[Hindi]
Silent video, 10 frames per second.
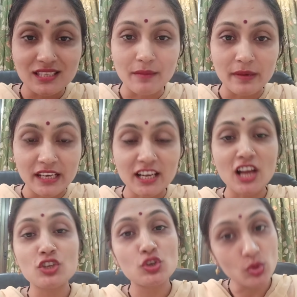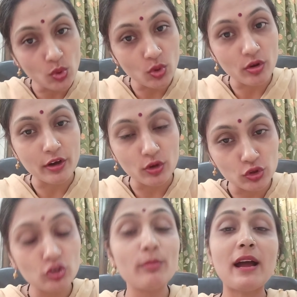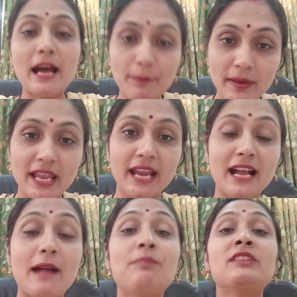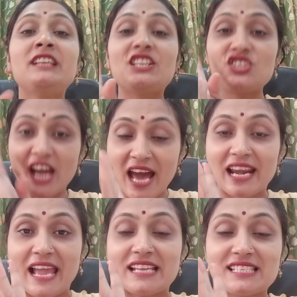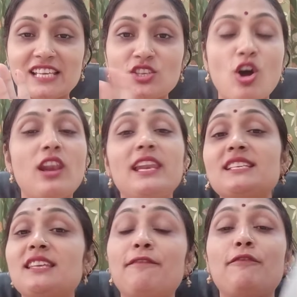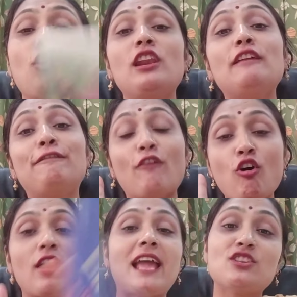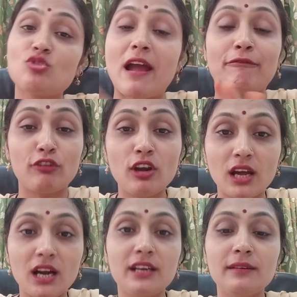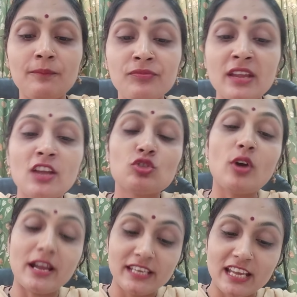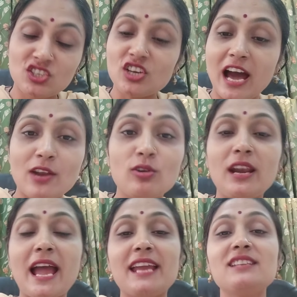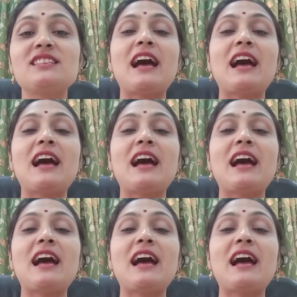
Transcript: सभी का शुरू करो तुम अपने काम ये चार लाइंस हैं सो ओनली सिर्फ ओनली फोर लाइंस यू हैव टू लर्न तो ये चारों लाइंस